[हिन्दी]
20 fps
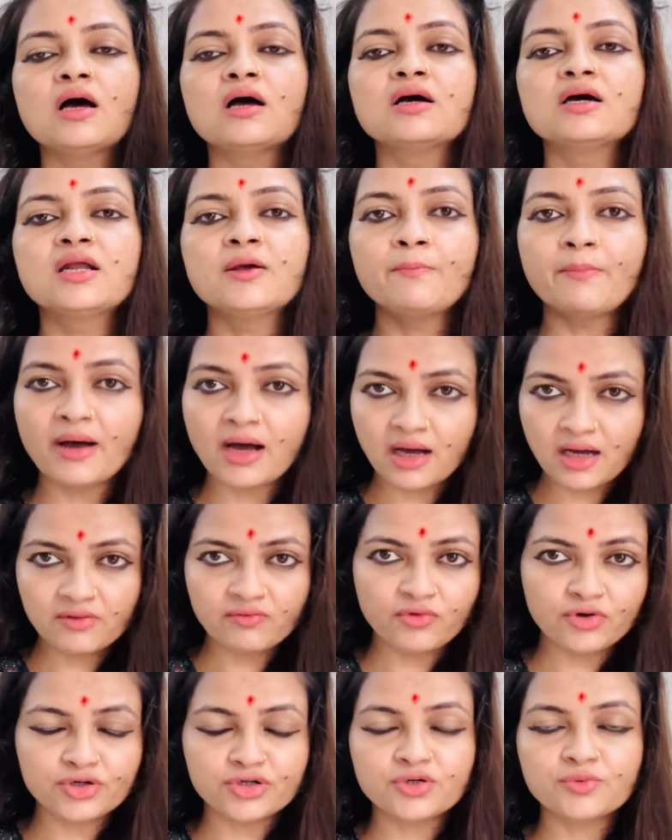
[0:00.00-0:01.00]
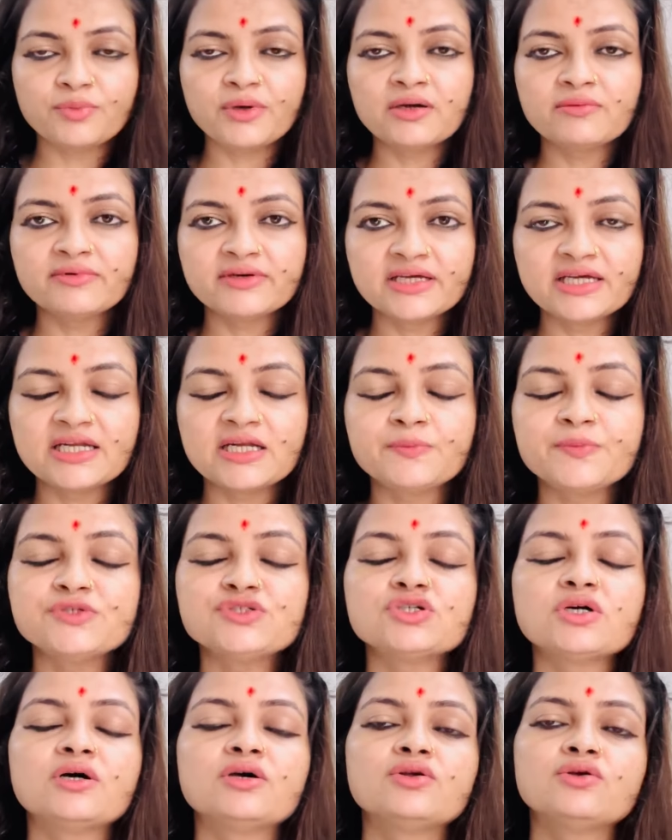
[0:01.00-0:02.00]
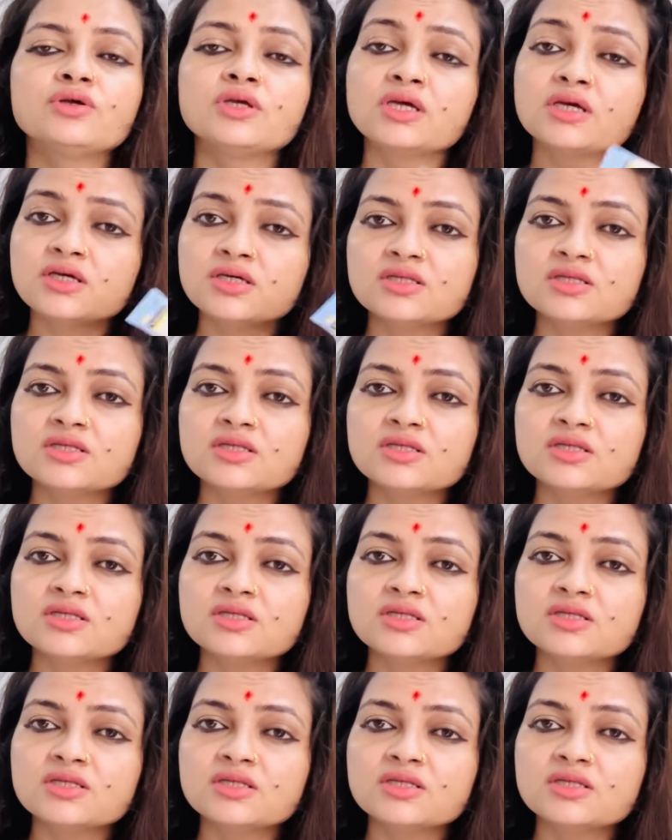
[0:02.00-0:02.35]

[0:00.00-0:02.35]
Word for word: अगर आप बाहर वाटर पार्क वगैरह में जा रहे हो या